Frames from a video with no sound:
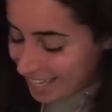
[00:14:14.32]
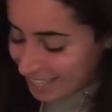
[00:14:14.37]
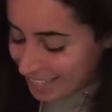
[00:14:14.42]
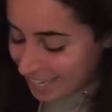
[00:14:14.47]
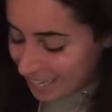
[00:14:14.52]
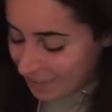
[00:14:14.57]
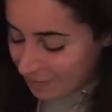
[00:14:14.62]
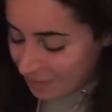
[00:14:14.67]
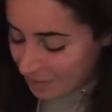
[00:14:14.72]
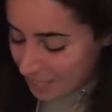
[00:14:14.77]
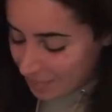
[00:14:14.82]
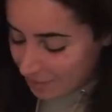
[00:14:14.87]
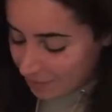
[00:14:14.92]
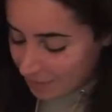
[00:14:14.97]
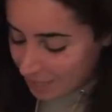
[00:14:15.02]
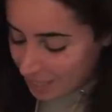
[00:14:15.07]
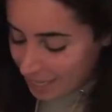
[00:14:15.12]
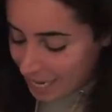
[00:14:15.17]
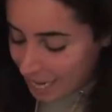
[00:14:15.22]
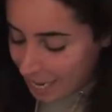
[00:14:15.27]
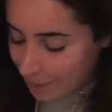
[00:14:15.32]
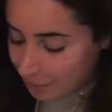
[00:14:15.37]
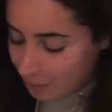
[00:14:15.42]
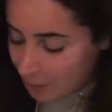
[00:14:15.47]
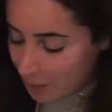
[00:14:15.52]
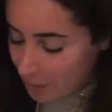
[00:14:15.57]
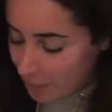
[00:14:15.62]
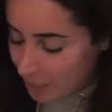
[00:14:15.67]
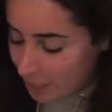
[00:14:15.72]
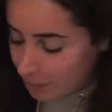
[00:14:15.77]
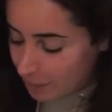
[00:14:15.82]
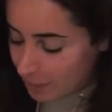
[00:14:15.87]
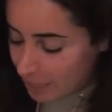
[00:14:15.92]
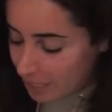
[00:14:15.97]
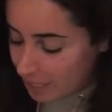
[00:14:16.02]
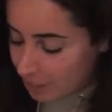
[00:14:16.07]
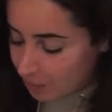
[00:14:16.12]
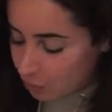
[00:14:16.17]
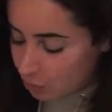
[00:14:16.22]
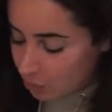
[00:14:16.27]
Dann habe ich hier von Limecrime eine
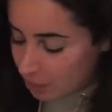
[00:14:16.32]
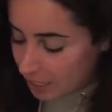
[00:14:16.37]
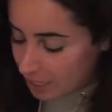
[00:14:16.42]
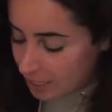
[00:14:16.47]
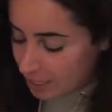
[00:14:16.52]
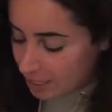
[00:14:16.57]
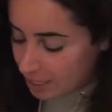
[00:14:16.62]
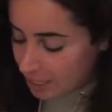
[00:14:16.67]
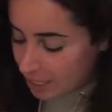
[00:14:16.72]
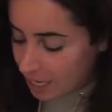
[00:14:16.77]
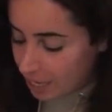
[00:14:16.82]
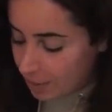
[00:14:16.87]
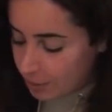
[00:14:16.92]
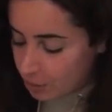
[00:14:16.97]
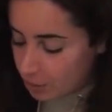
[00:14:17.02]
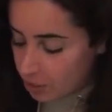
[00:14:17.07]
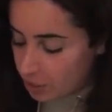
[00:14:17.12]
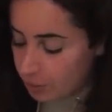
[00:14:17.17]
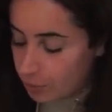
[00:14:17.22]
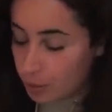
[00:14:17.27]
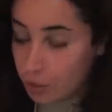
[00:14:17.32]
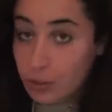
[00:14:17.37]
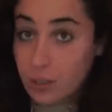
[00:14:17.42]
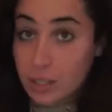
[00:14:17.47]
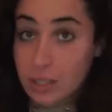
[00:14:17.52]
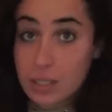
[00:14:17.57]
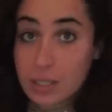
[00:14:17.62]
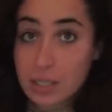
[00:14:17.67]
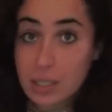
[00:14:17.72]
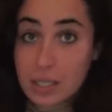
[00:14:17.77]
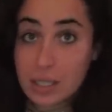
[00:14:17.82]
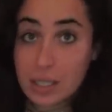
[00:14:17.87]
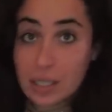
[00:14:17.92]
Palette, wo ich gerade sehe, die habe ich noch nie benutzt.